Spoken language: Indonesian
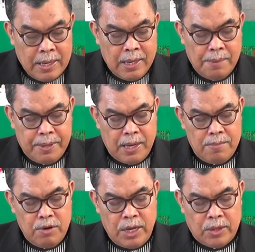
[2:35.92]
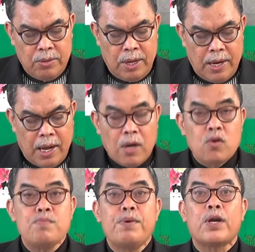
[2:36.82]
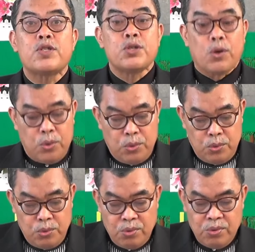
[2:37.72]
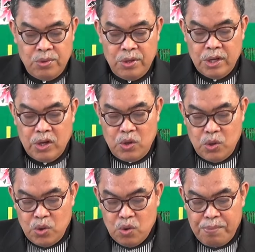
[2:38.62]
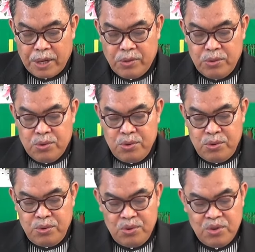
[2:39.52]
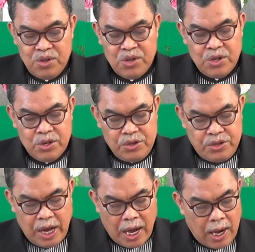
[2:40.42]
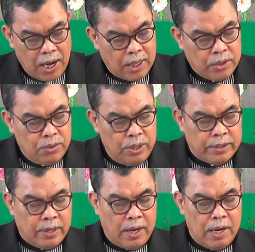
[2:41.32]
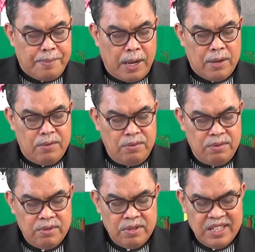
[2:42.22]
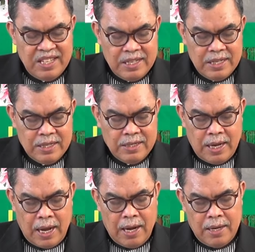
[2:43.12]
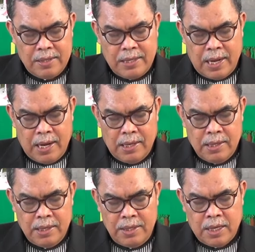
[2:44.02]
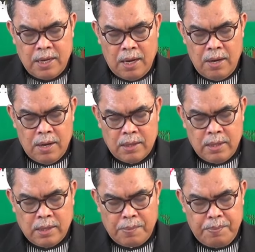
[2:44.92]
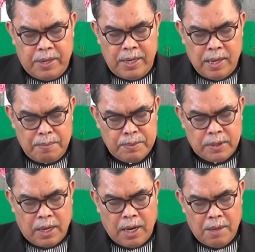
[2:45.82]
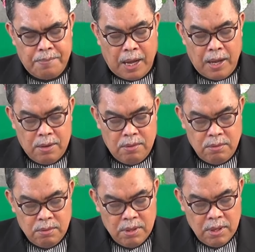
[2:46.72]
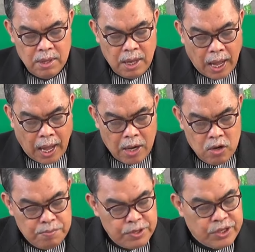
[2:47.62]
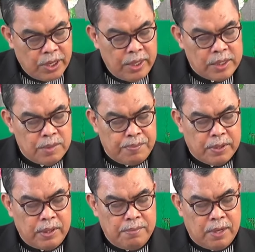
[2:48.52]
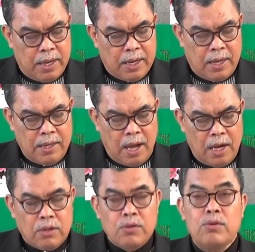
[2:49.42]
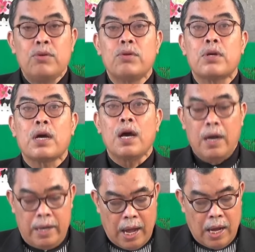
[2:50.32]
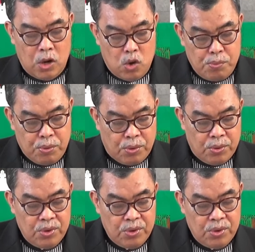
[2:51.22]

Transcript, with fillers: Kepadamu ya Tuhan aku berseru, gunung batuku, janganlah turi terhadap aku, jangan-jangan jika engkau tetap diam terhadap aku, aku menjadi seperti mereka yang turun ke liang kubur.